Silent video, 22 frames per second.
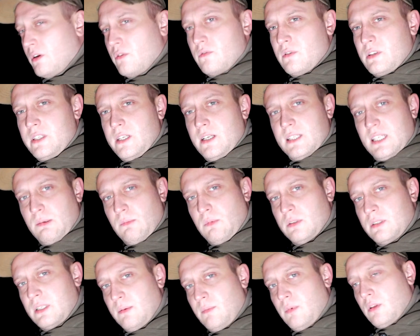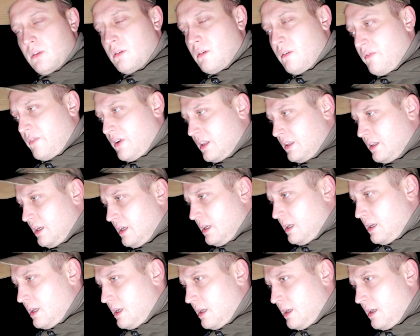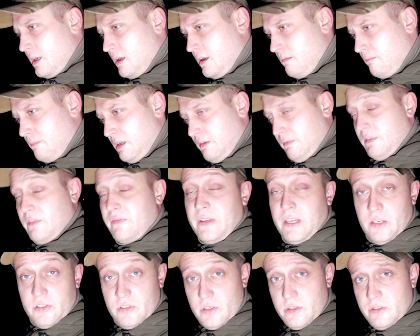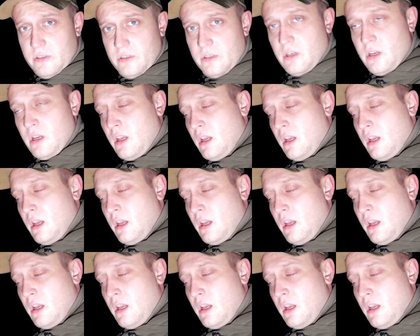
już z nich są odremontowane, prawie większość.